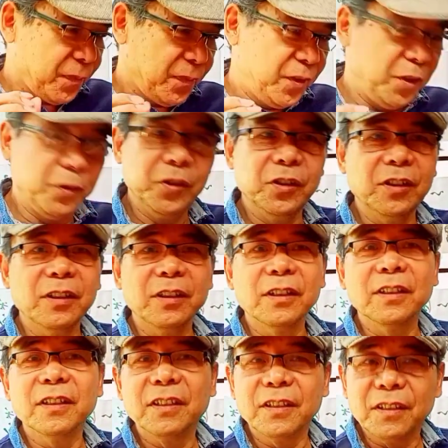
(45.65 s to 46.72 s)
就是
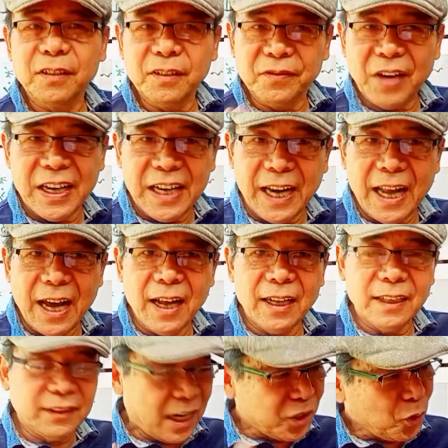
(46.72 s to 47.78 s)
发言了，他